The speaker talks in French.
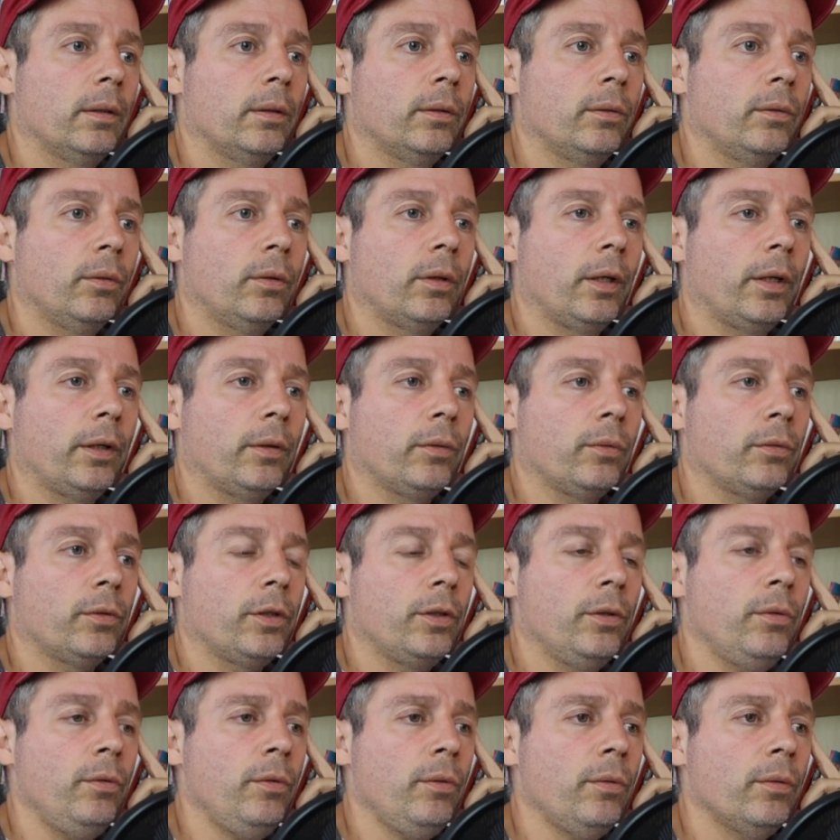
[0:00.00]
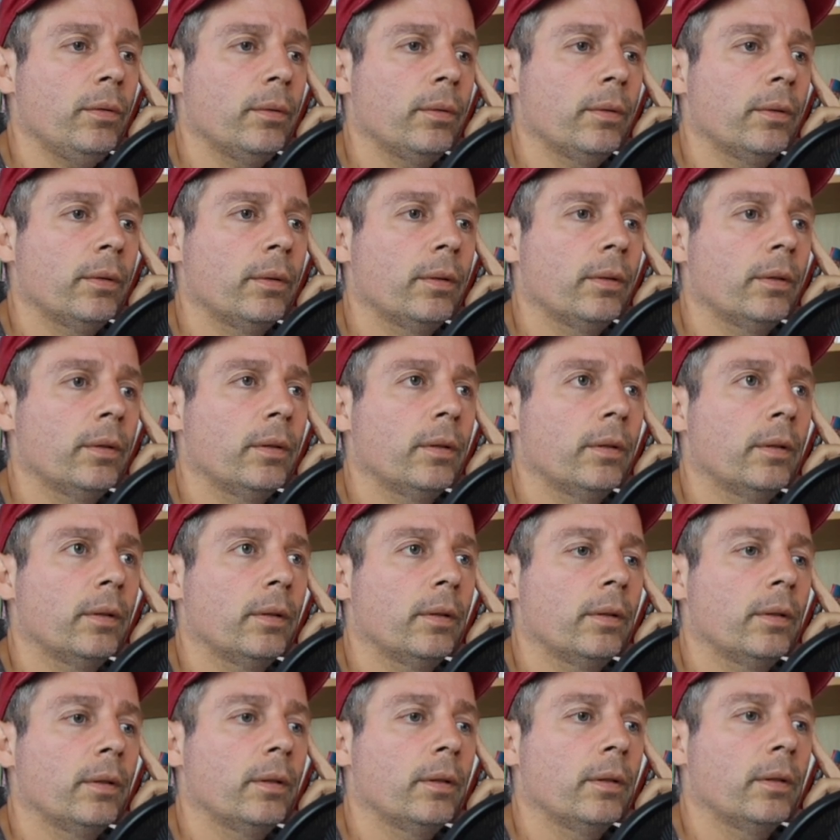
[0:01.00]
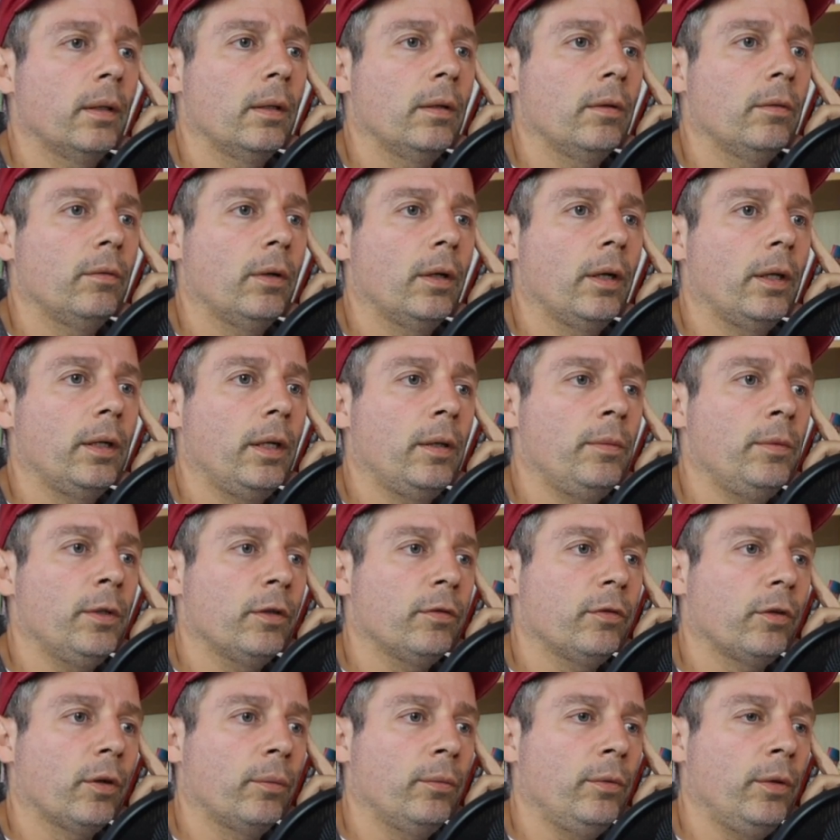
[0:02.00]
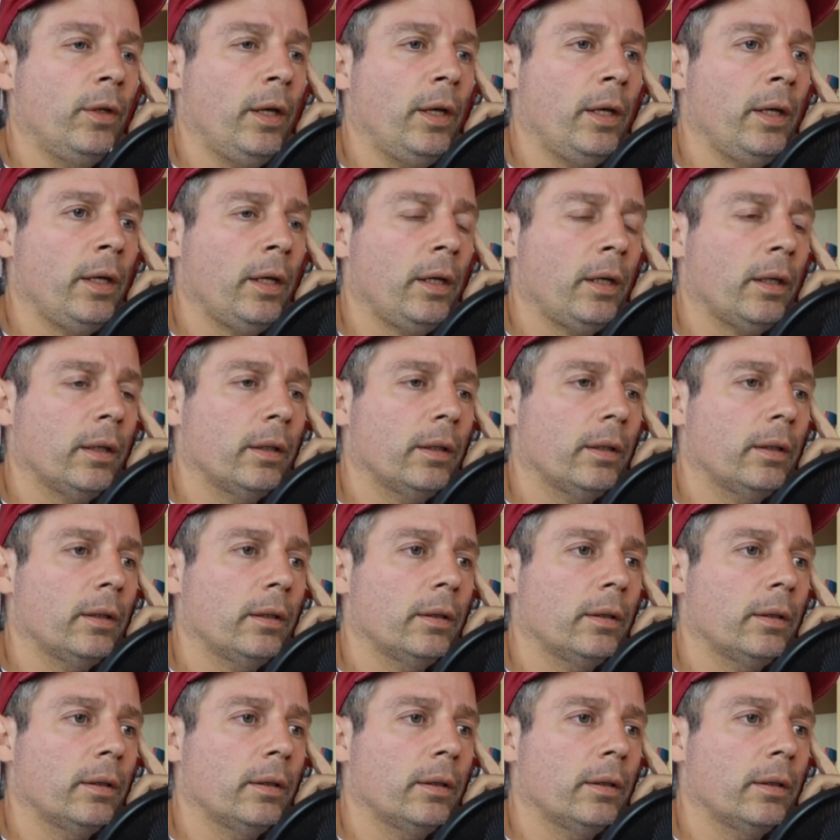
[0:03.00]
Donc là, il continue. Voilà, il a mis un formulaire.